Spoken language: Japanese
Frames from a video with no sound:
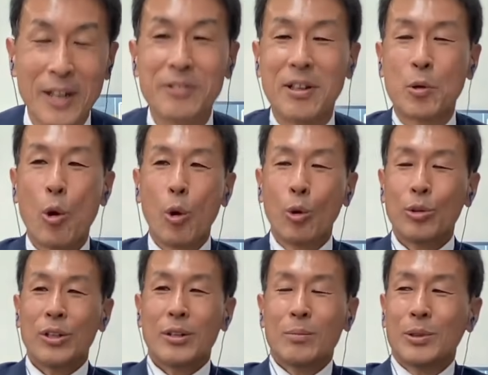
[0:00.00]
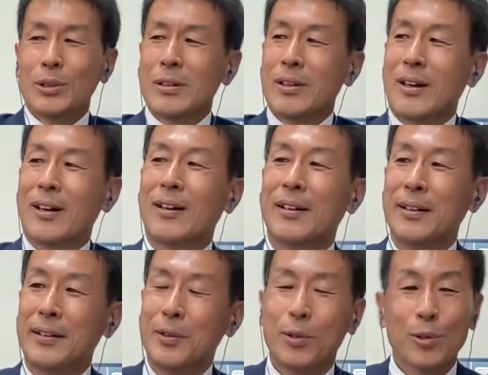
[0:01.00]
あるいはご本人もなんか
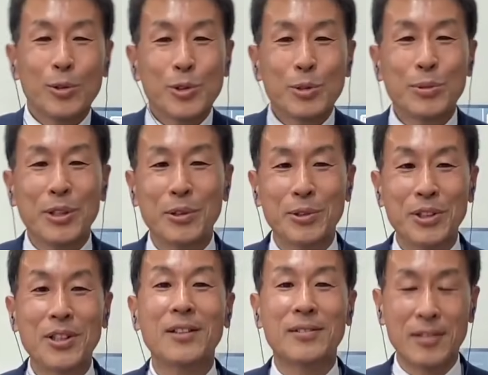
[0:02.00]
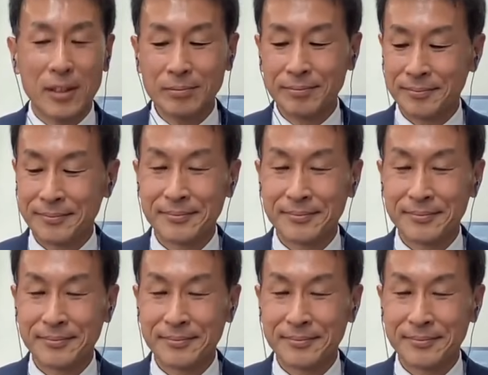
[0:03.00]
YouTube で言ってたんですか